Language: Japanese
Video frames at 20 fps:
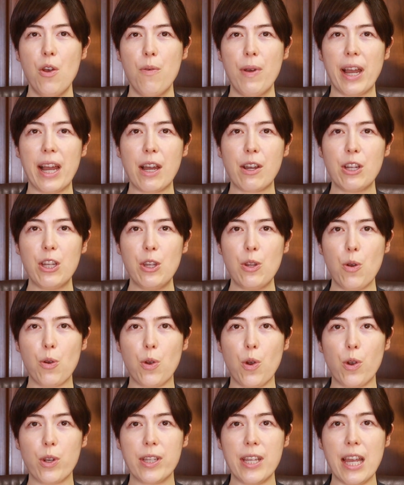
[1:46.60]
我が国の
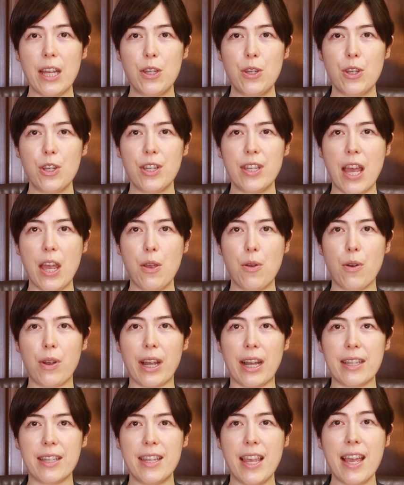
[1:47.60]
国際仲裁を
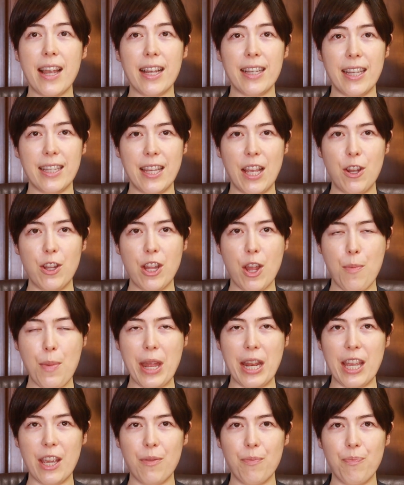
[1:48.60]
活性化させるた
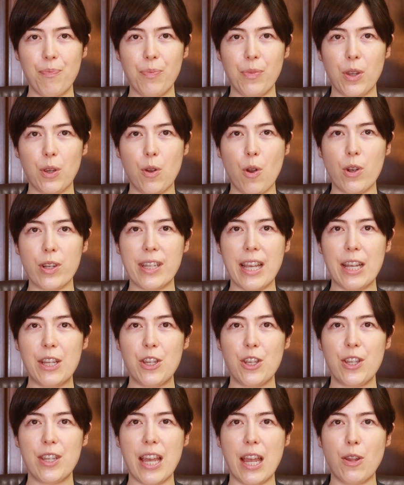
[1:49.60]
めに国際
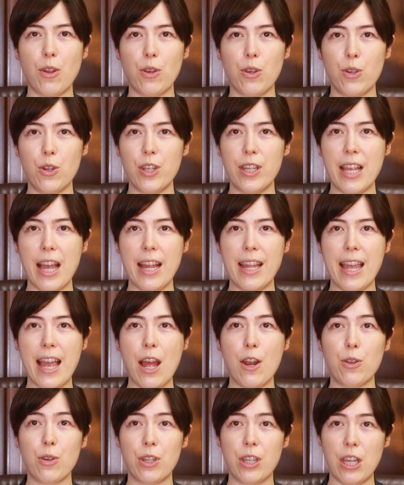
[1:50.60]
仲裁のユーザーで
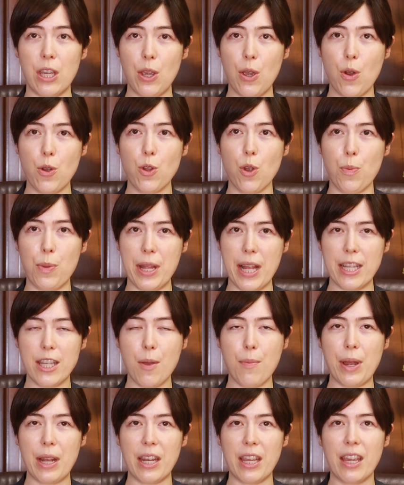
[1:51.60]
ある企業の皆
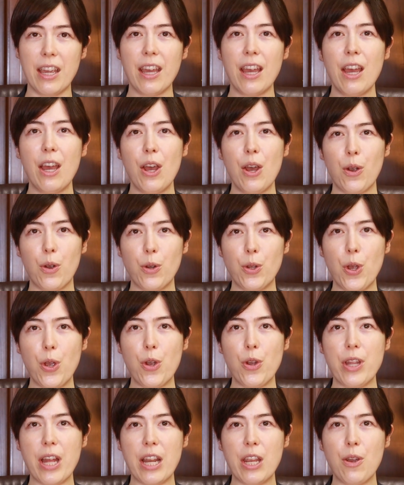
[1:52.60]
様にこの
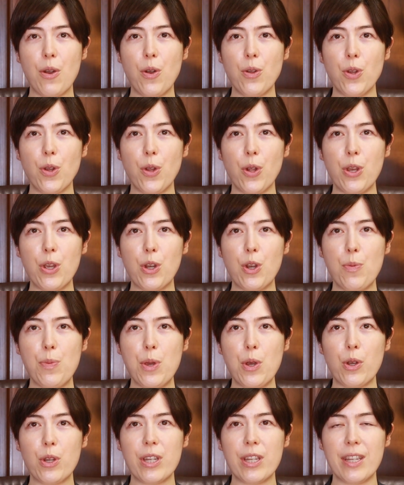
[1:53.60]
ような日本の取り組
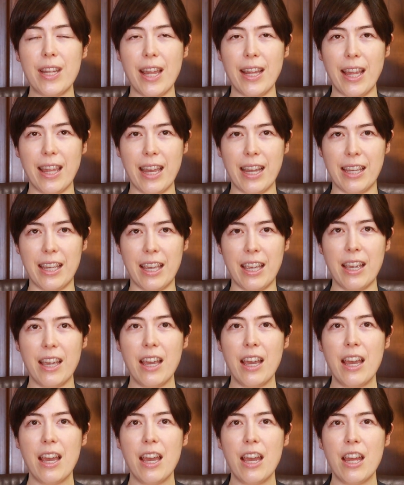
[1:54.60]
みを知っていただき
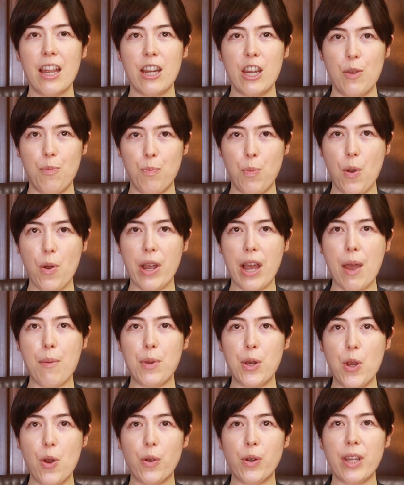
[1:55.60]
日本が
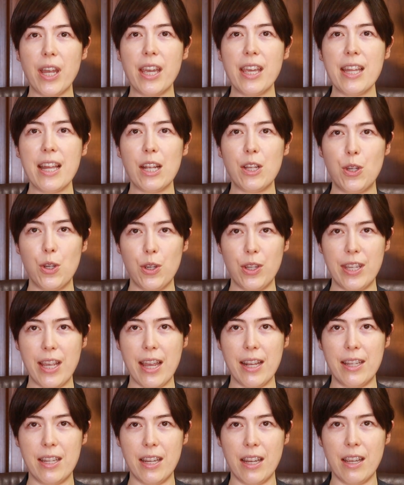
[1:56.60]
魅力的な仲
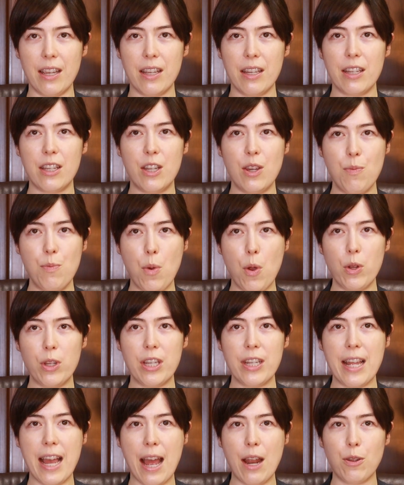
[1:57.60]
裁地新門
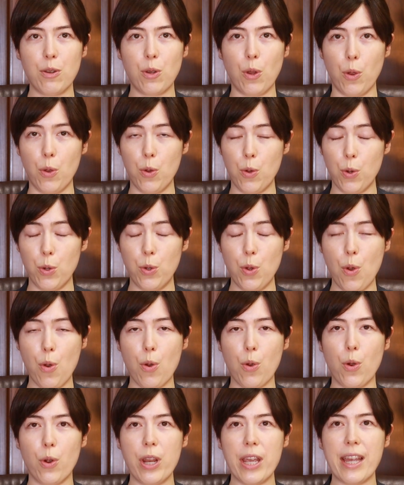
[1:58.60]
地であるということ
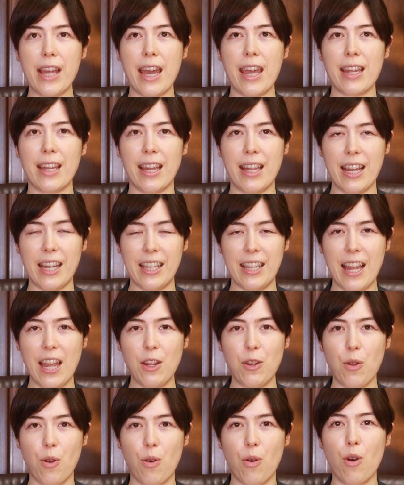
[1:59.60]
をご理解いただきた
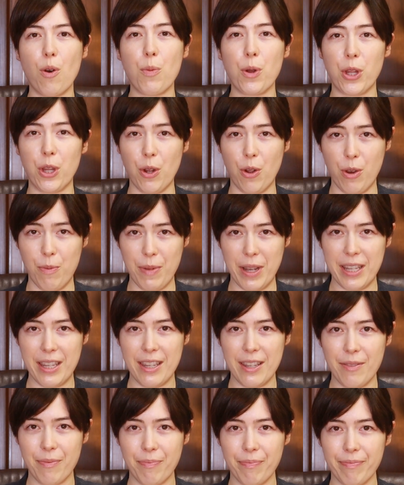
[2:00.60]
いと思っております